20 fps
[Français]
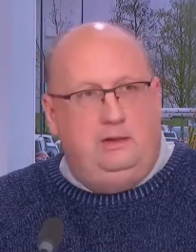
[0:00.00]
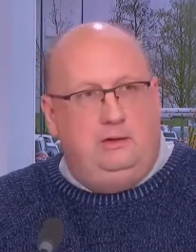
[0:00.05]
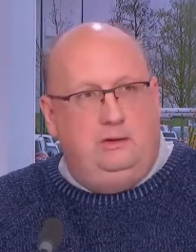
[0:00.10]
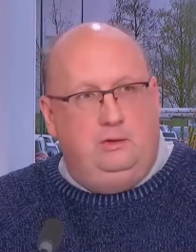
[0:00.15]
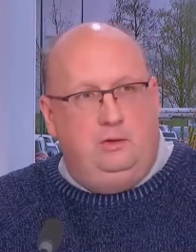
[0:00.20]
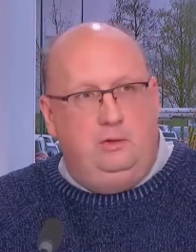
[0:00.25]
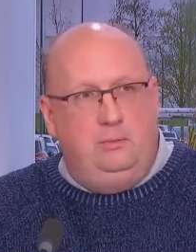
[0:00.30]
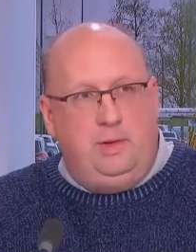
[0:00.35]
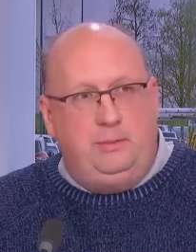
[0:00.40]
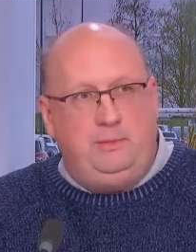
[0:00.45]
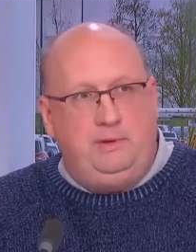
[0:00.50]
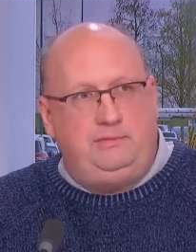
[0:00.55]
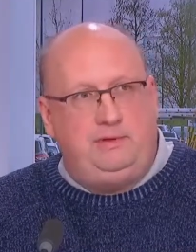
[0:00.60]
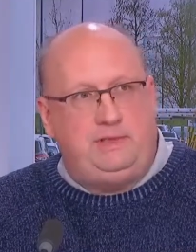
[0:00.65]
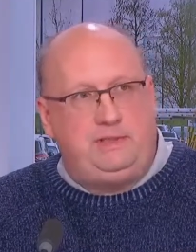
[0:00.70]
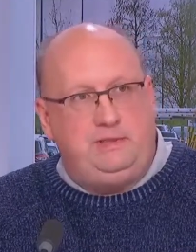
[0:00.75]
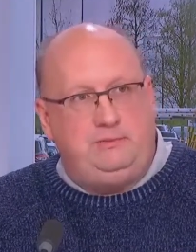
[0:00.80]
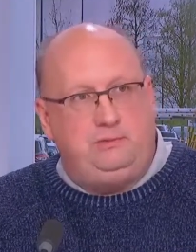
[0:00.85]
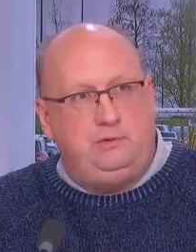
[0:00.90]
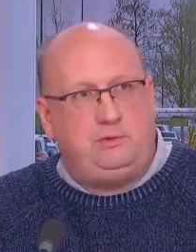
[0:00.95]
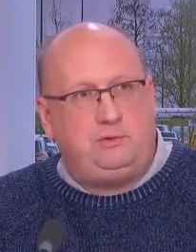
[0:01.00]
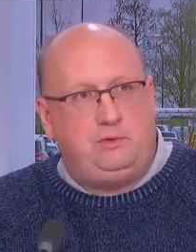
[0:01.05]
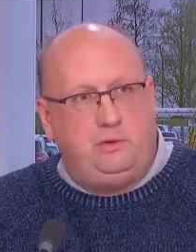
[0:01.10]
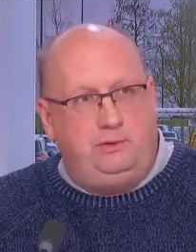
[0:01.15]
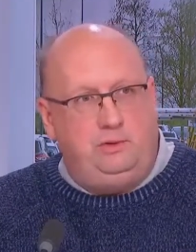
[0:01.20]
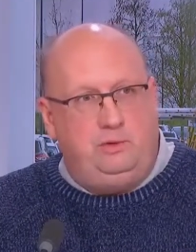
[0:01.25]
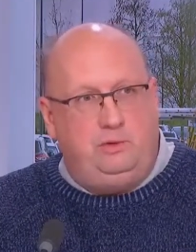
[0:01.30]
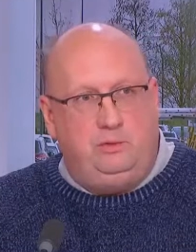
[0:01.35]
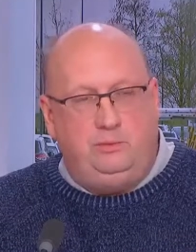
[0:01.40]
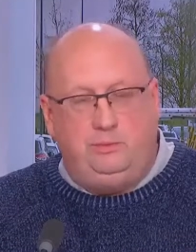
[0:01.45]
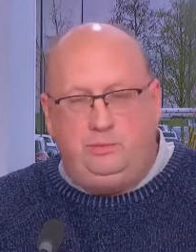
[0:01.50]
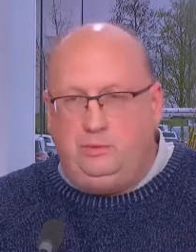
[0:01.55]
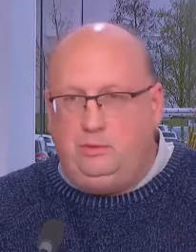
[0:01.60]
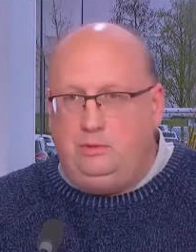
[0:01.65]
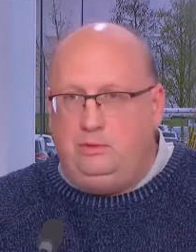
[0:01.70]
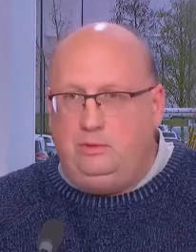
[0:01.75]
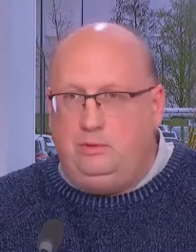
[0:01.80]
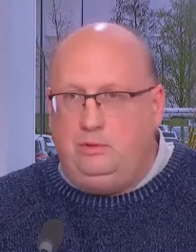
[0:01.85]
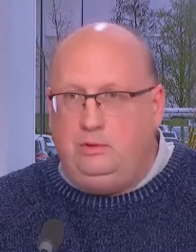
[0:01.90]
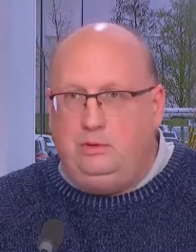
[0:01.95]
le même effectif de surveillants pour
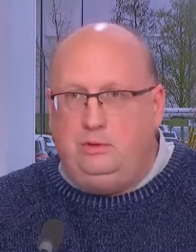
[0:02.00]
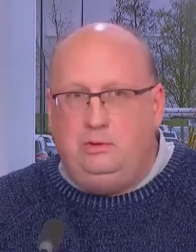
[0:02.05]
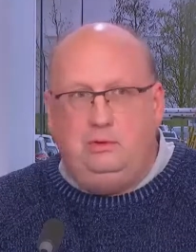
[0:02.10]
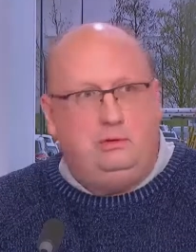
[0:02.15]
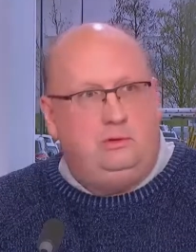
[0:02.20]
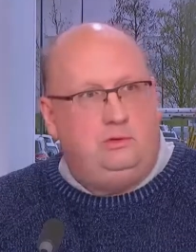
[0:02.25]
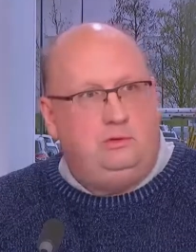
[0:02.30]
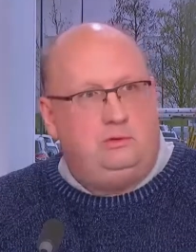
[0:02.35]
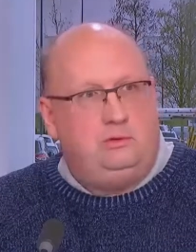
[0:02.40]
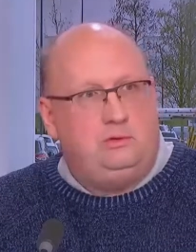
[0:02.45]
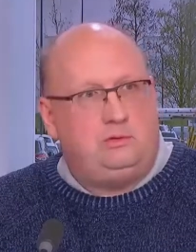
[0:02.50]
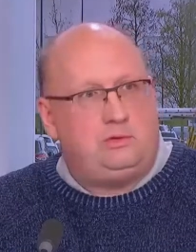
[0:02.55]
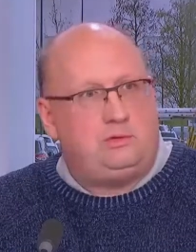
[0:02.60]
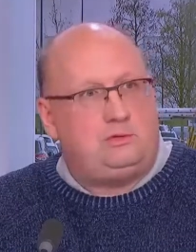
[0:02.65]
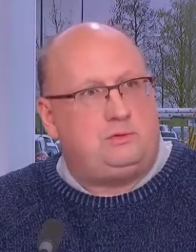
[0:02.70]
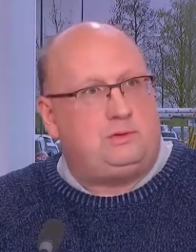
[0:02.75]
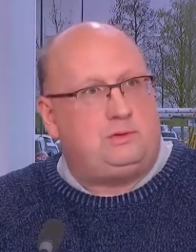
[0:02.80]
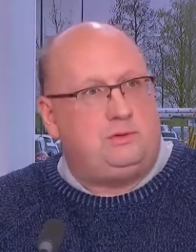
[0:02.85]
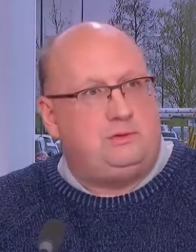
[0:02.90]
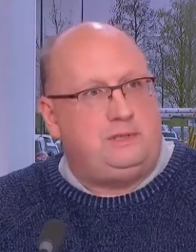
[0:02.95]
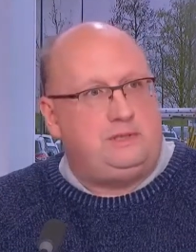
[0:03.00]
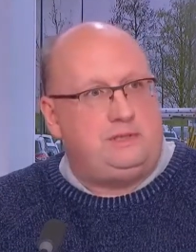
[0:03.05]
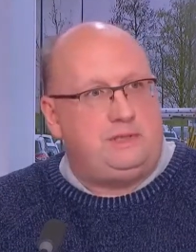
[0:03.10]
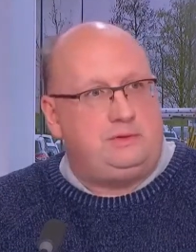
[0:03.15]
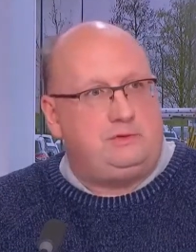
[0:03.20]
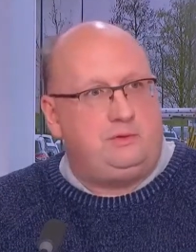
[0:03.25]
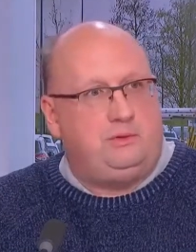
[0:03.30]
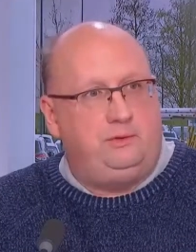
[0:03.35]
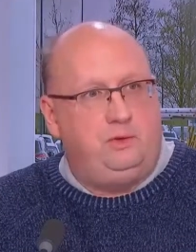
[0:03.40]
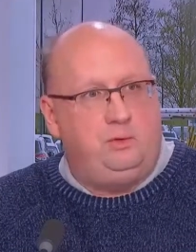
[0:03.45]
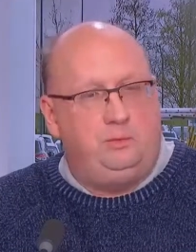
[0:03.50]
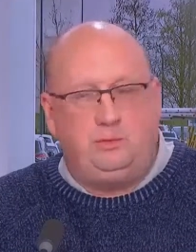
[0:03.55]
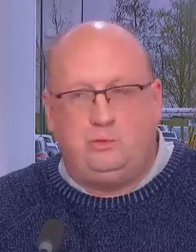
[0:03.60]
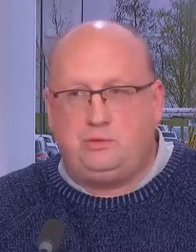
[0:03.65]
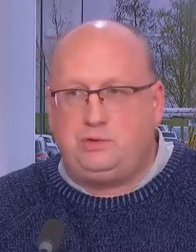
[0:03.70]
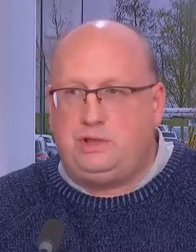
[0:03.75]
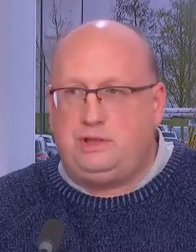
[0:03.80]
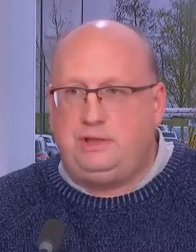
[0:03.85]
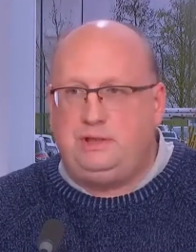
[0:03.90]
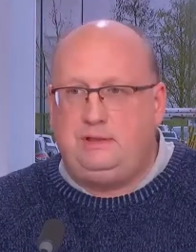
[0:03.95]
177 euh, surveillants pour
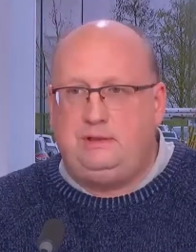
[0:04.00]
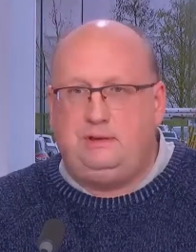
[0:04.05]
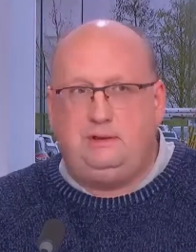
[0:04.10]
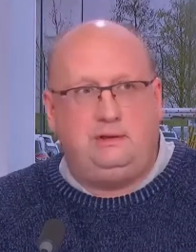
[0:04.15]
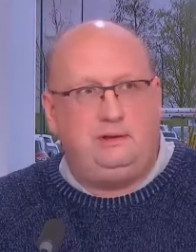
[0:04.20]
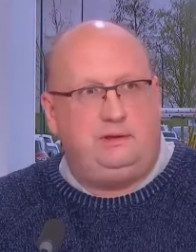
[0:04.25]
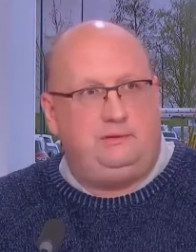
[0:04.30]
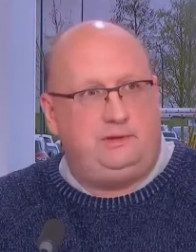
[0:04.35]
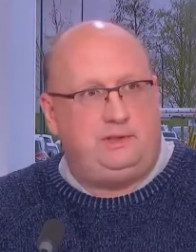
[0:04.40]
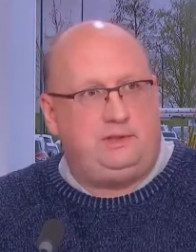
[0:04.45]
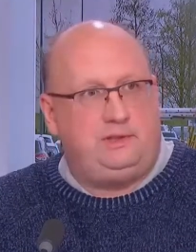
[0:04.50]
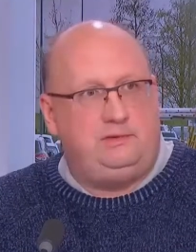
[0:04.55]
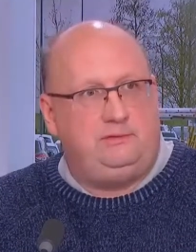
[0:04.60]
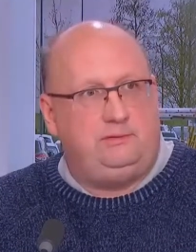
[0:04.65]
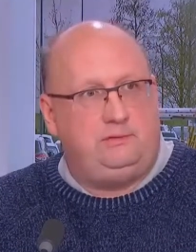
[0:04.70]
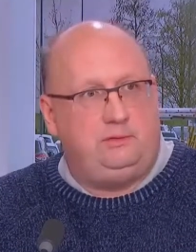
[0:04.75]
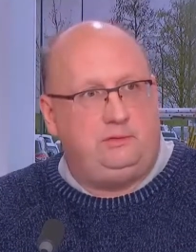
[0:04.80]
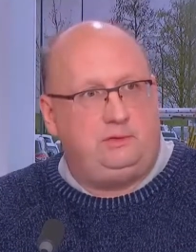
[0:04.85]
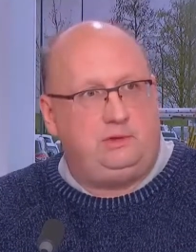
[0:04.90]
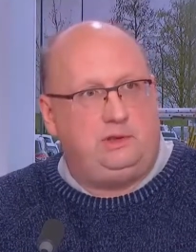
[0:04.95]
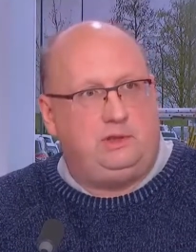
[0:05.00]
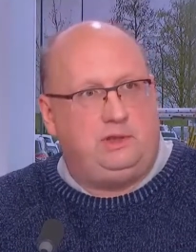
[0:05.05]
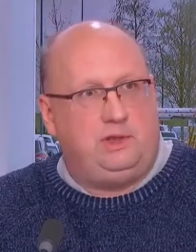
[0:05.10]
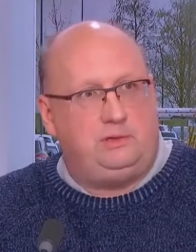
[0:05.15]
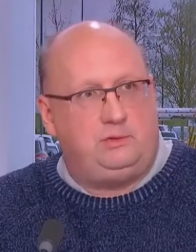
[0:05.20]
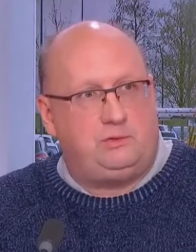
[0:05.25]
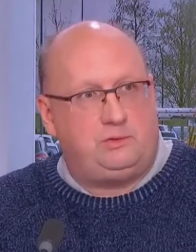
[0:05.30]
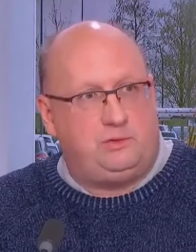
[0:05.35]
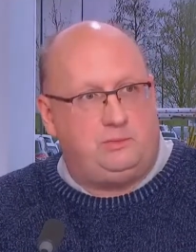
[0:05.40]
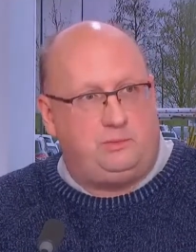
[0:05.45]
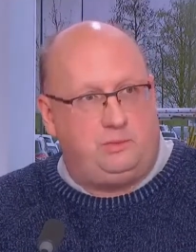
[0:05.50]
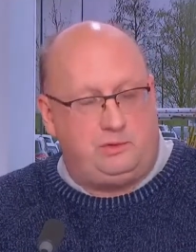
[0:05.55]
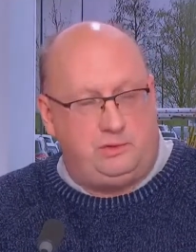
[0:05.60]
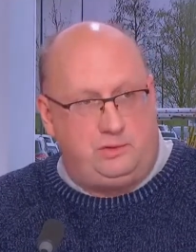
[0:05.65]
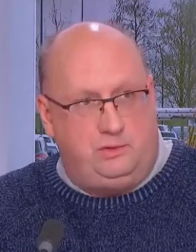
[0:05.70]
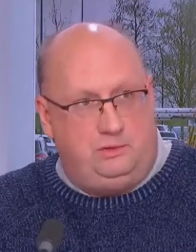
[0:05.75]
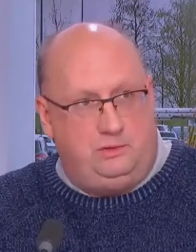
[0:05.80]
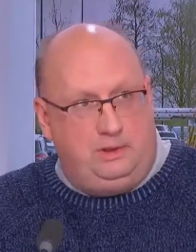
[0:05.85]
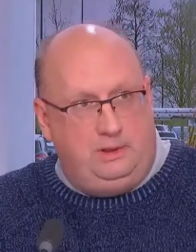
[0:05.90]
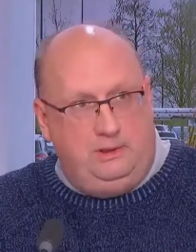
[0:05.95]
gérer un effectif qui est à 200%.